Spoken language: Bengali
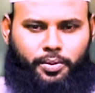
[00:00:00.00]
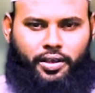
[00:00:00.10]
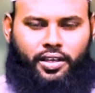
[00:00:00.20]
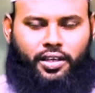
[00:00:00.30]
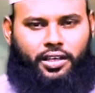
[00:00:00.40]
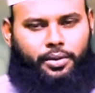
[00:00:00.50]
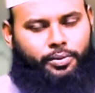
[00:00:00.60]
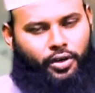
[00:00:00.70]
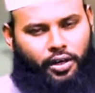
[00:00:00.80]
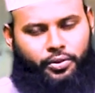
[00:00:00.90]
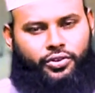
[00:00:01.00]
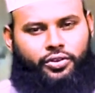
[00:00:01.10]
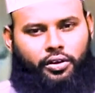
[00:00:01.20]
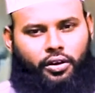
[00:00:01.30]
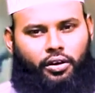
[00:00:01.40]
হবে নবী মোহাম্মদ
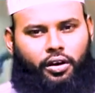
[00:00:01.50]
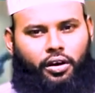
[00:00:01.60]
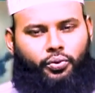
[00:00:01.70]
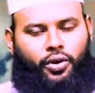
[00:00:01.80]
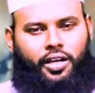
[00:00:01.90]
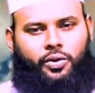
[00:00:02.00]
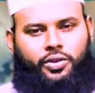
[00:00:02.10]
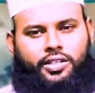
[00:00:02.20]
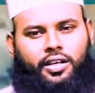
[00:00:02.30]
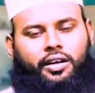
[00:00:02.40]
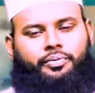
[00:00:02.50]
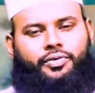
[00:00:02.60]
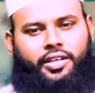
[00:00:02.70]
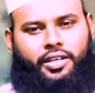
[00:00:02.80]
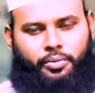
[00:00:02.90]
সাল্লাহ আলী ওসাল্লাম
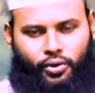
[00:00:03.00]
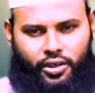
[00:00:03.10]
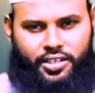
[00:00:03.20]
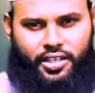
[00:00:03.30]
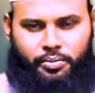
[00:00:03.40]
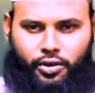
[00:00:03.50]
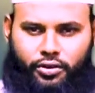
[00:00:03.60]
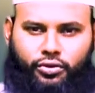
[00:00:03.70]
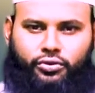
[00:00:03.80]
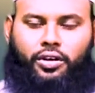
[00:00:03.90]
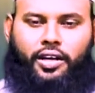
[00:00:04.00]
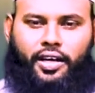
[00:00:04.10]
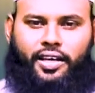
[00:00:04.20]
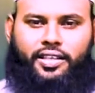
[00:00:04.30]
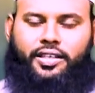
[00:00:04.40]
তিনি বলেছেন বদ নজর
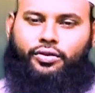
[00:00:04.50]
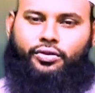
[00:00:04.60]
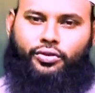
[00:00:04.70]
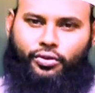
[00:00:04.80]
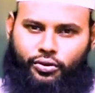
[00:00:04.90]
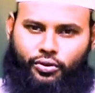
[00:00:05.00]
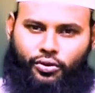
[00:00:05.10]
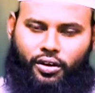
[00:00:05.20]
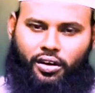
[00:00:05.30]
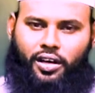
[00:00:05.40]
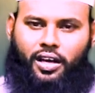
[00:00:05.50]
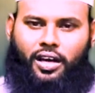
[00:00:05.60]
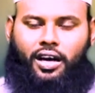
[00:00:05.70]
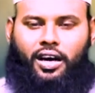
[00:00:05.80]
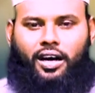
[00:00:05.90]
লাগা যেহেতু সত্য
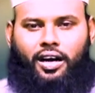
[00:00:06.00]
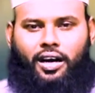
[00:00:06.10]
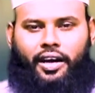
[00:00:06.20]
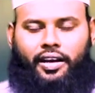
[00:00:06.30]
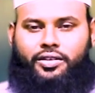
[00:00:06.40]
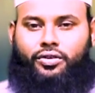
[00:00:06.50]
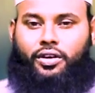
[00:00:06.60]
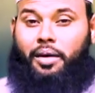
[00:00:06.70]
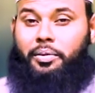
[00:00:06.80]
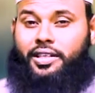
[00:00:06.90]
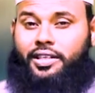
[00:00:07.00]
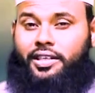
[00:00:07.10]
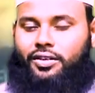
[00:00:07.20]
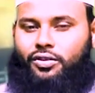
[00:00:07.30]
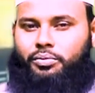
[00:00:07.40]
আল্লাহ যেন আমাদেরকে
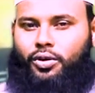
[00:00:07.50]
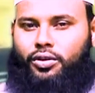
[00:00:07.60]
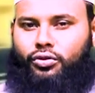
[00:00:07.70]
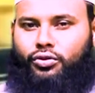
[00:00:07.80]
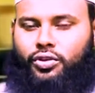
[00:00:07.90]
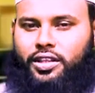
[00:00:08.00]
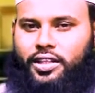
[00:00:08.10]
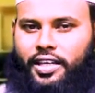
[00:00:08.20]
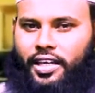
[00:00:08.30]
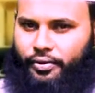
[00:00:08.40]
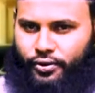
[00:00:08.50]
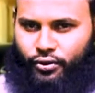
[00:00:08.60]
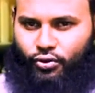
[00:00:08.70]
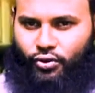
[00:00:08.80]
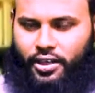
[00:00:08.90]
এরকম বদ নজরের থেকে
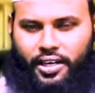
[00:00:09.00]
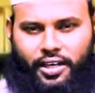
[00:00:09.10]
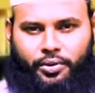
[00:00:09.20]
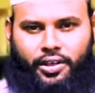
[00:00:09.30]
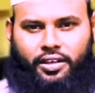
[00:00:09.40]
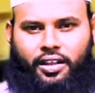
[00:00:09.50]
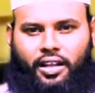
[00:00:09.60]
হেফাজত করে আমিন